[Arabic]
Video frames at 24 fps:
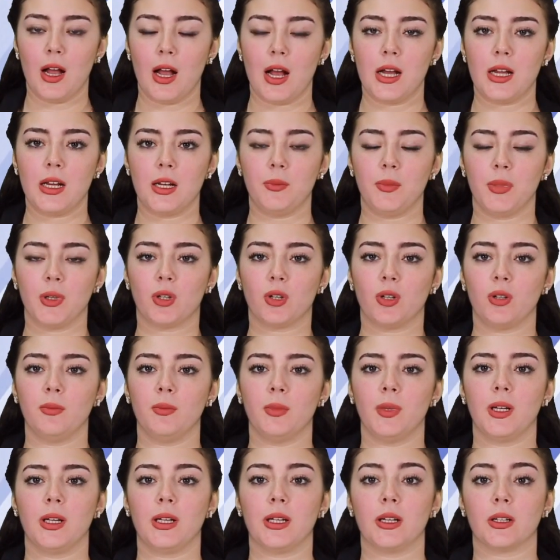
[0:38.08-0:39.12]
أهلا
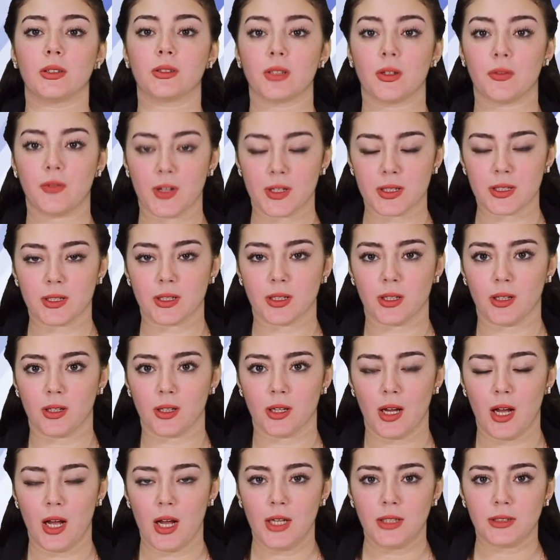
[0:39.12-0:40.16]
بكم إلى التفاصيل
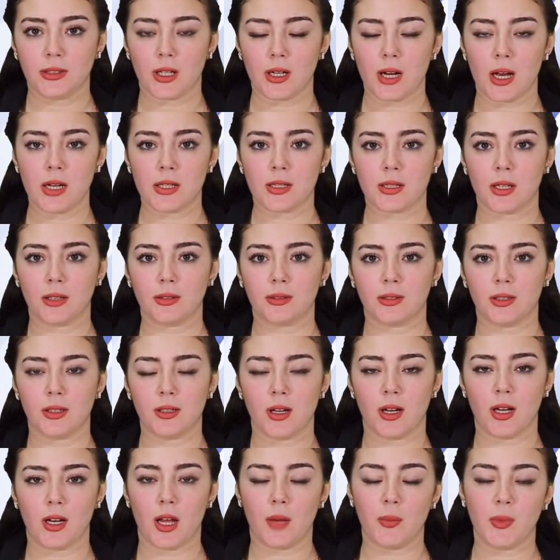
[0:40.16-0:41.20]
ترأست
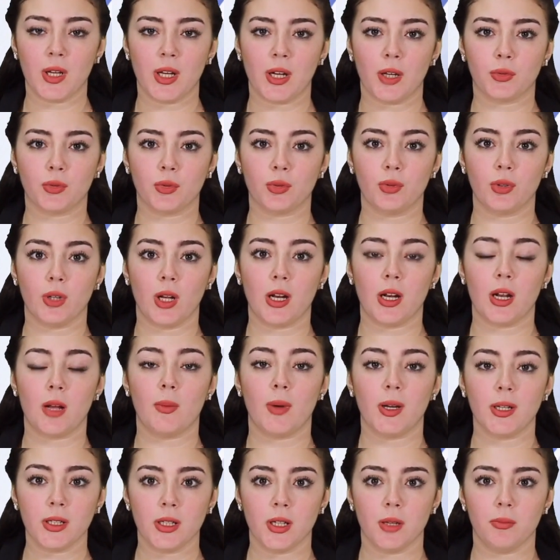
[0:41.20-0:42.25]
الأميرة ليلى
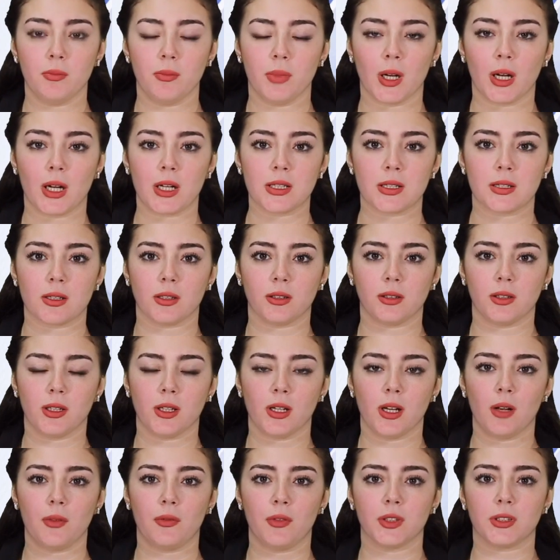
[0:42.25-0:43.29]
مريم بقصر
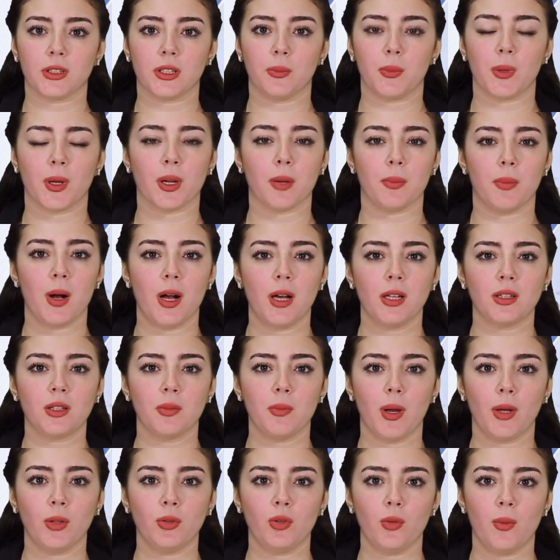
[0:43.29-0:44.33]
الضيافة برباط
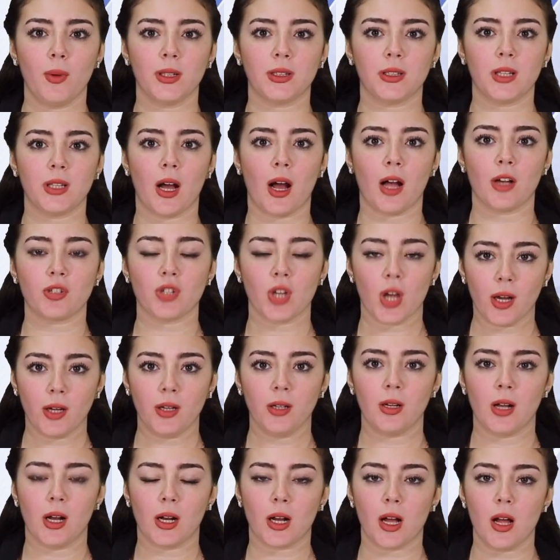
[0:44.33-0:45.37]
مأدبة
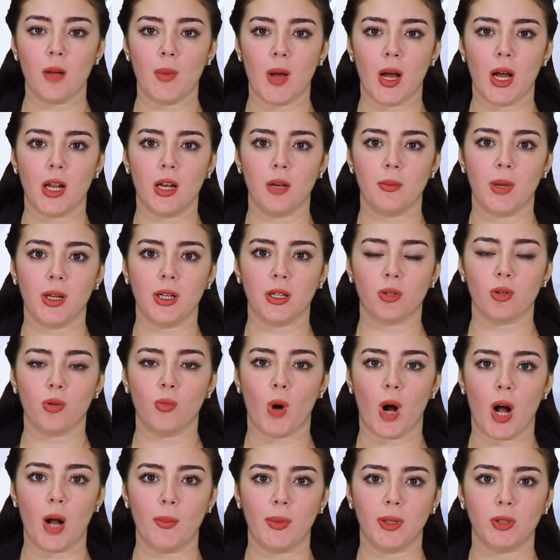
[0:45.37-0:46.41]
عشاء أقامها الملك
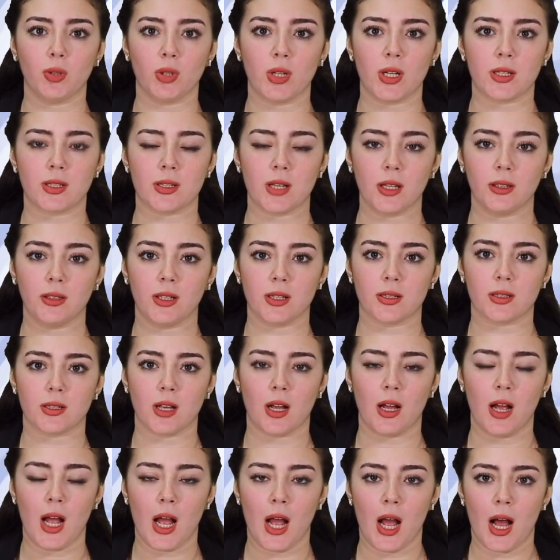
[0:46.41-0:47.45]
محمد
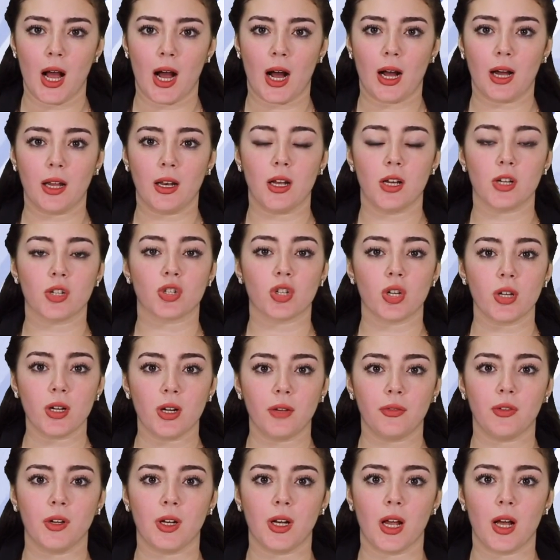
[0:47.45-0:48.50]
السادس على
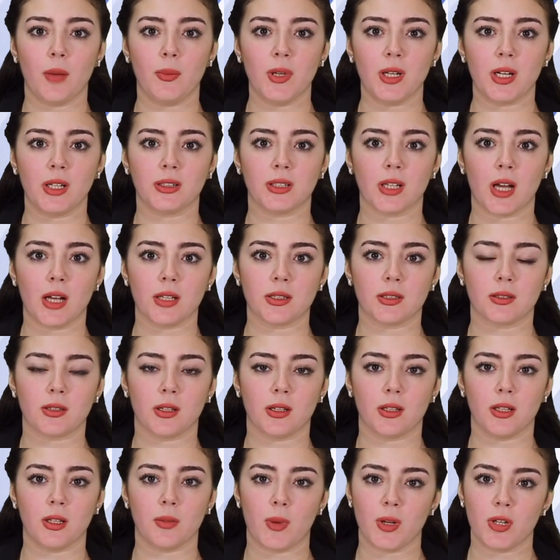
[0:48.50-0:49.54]
شرف الأميرة
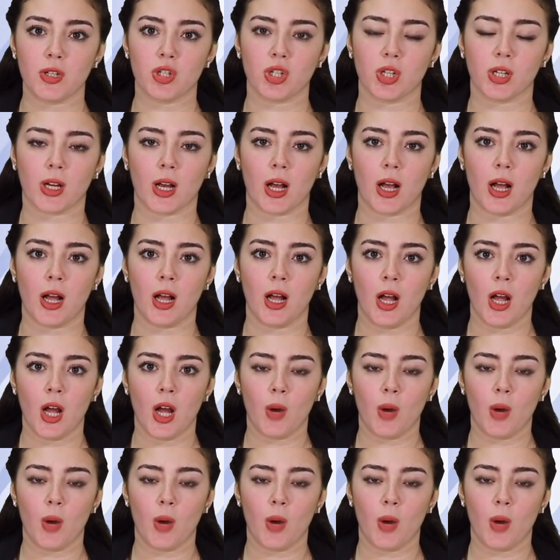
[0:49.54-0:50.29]
أستريد لبلجيكا